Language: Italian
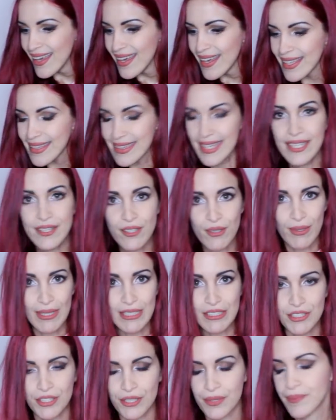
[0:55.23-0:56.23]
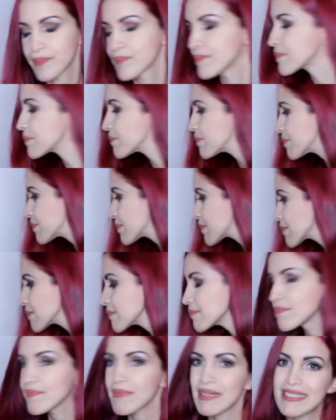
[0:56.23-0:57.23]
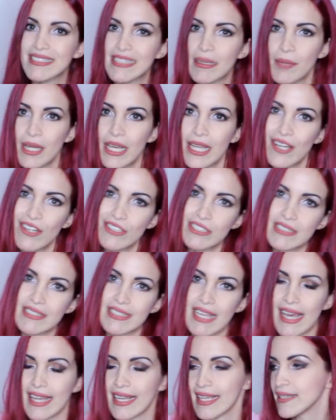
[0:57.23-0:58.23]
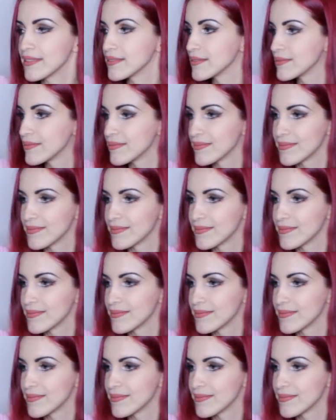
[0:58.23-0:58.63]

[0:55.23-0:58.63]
Detto questo, passiamo alle cose serie.